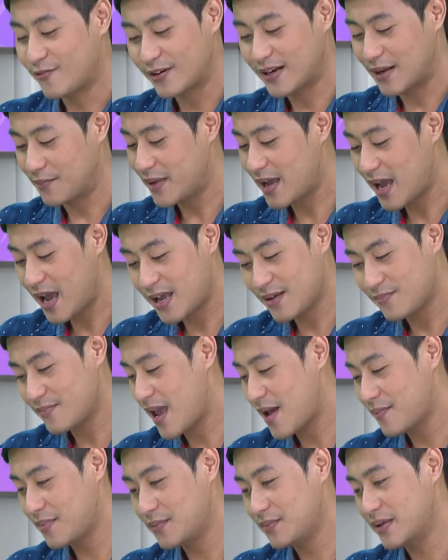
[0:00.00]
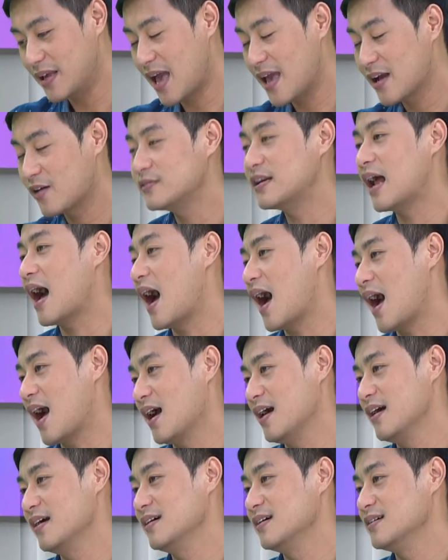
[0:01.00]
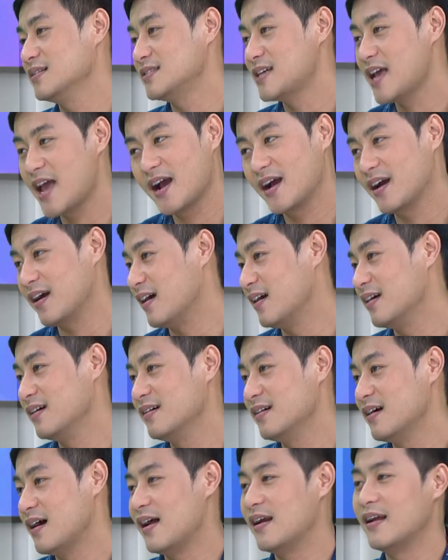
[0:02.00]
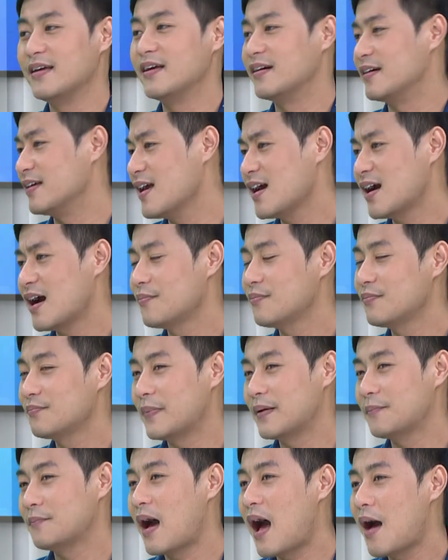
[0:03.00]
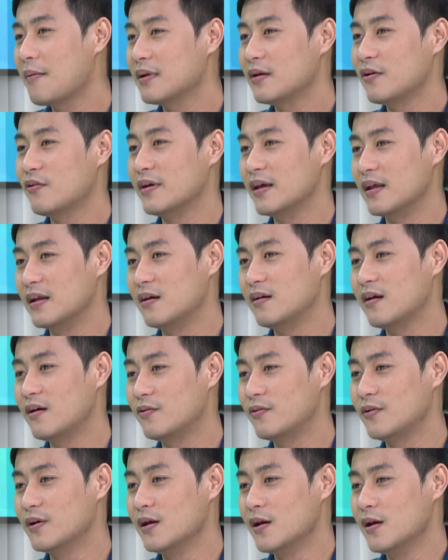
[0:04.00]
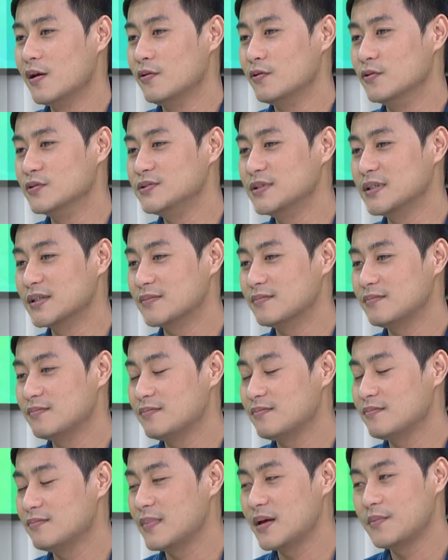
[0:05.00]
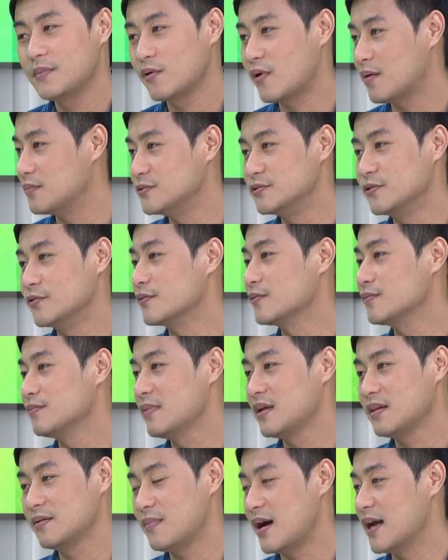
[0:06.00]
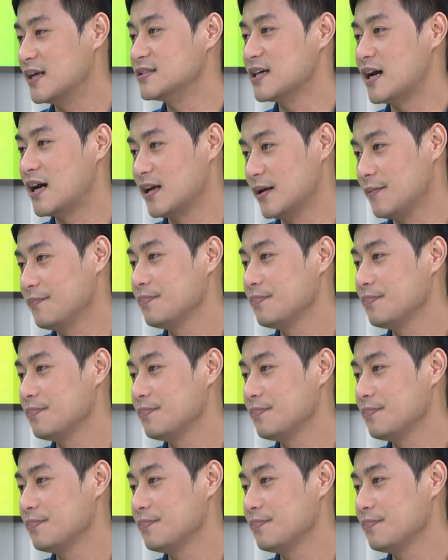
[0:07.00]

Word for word: วันไหนไม่ให้แม่ไม่มีให้ก็ด่าแช่งอะไรอย่างเงี้ยครับเป็นภาพที่เราเห็นแล้วเรารู้สึกไม่มีความสุขไม่สบายใจ